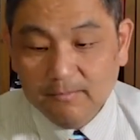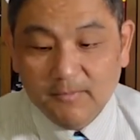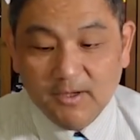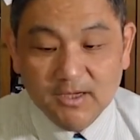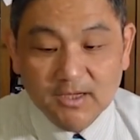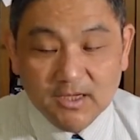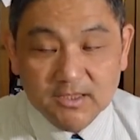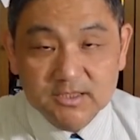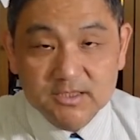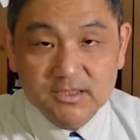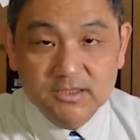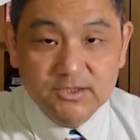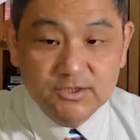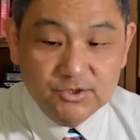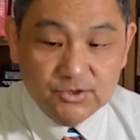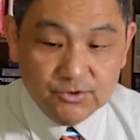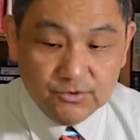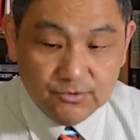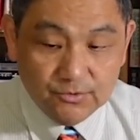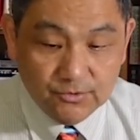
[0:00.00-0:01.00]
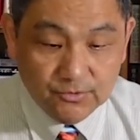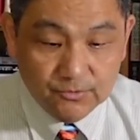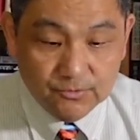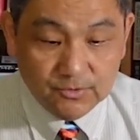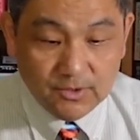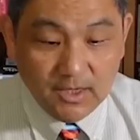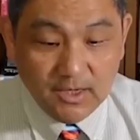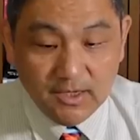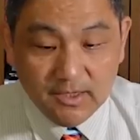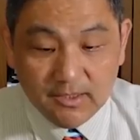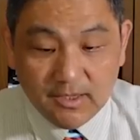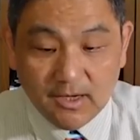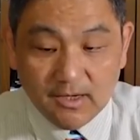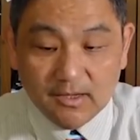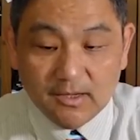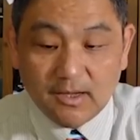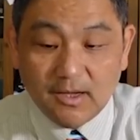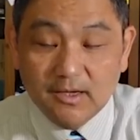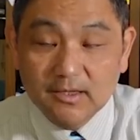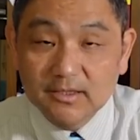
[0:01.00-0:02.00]
家賃収入で
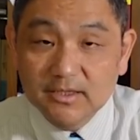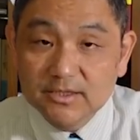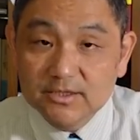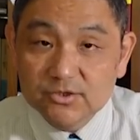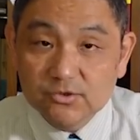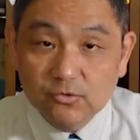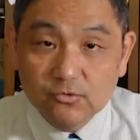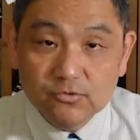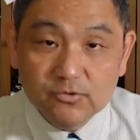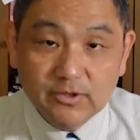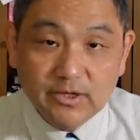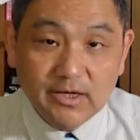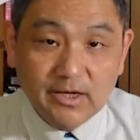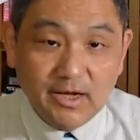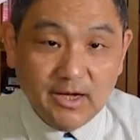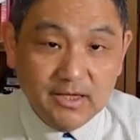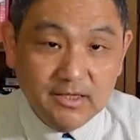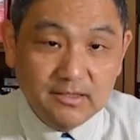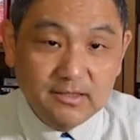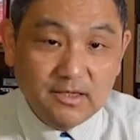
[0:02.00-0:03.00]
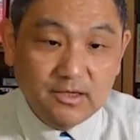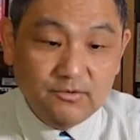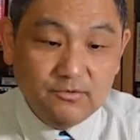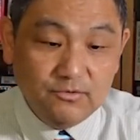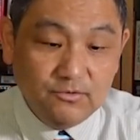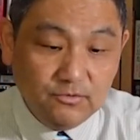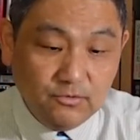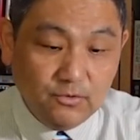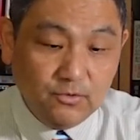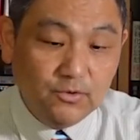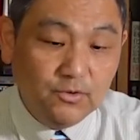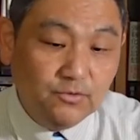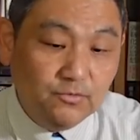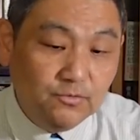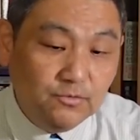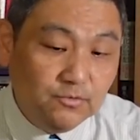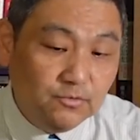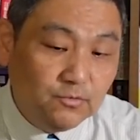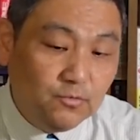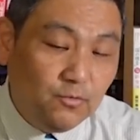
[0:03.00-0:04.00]
年間1億円入ってくるとい
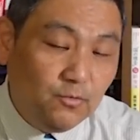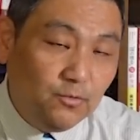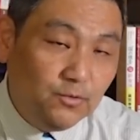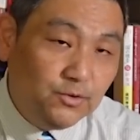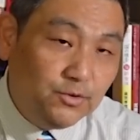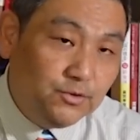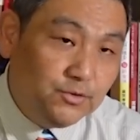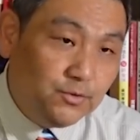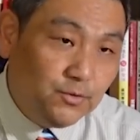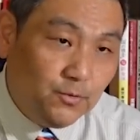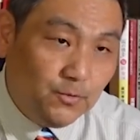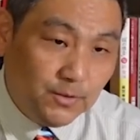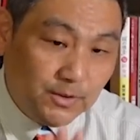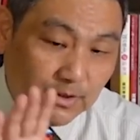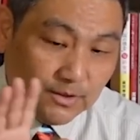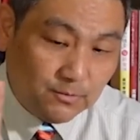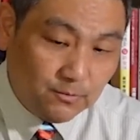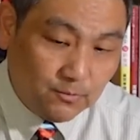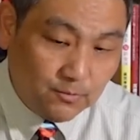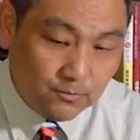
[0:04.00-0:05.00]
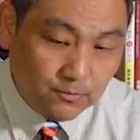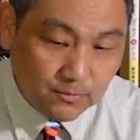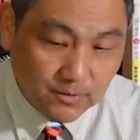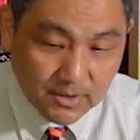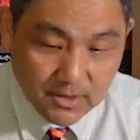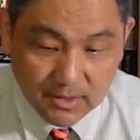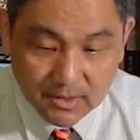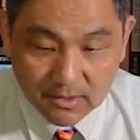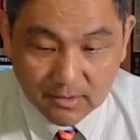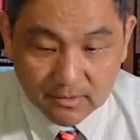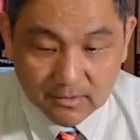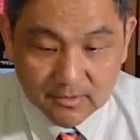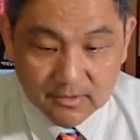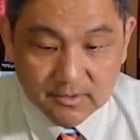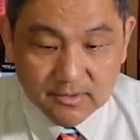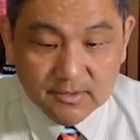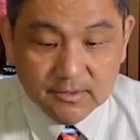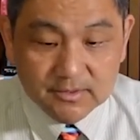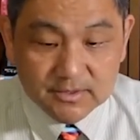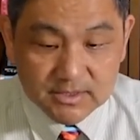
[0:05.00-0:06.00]
うこういうようなところで、
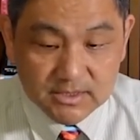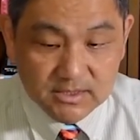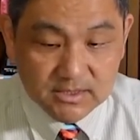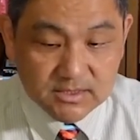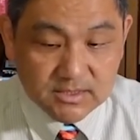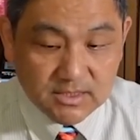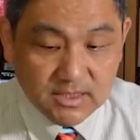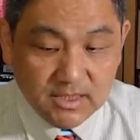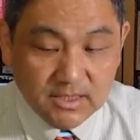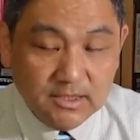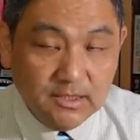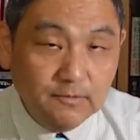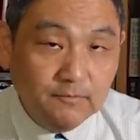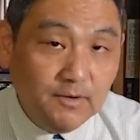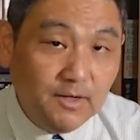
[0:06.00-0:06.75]
実際に